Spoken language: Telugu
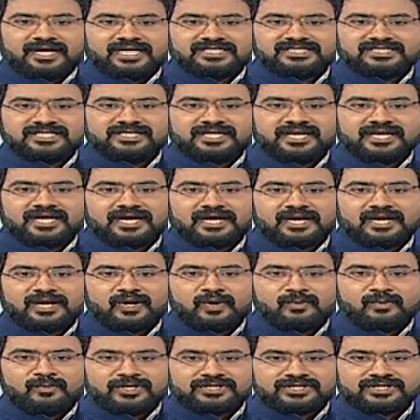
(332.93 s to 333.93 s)

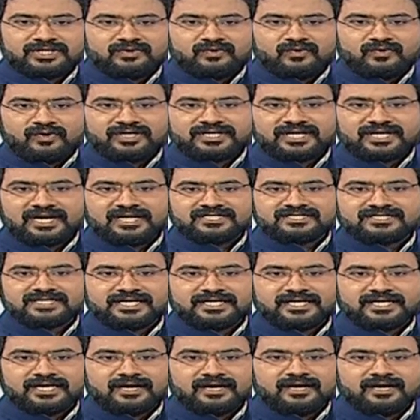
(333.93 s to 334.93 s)
రాజేంద్రనగర్లో మొత్తం ఓటర్ల
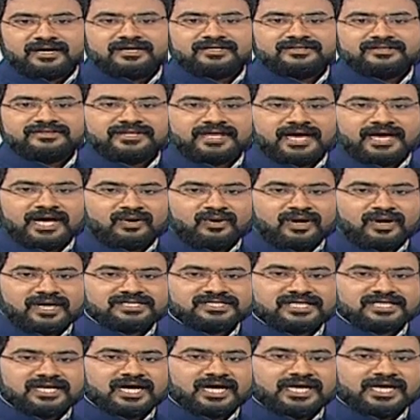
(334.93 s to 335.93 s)
సంఖ్య నాలుగు
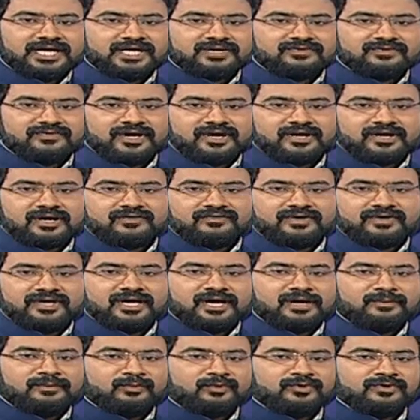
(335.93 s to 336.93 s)
లక్షల ఇరవై ఒక్క
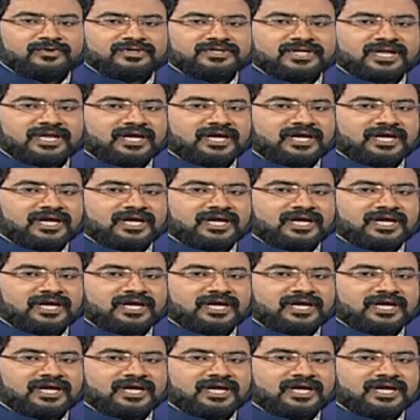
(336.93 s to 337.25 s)
వెయ్యి మూడు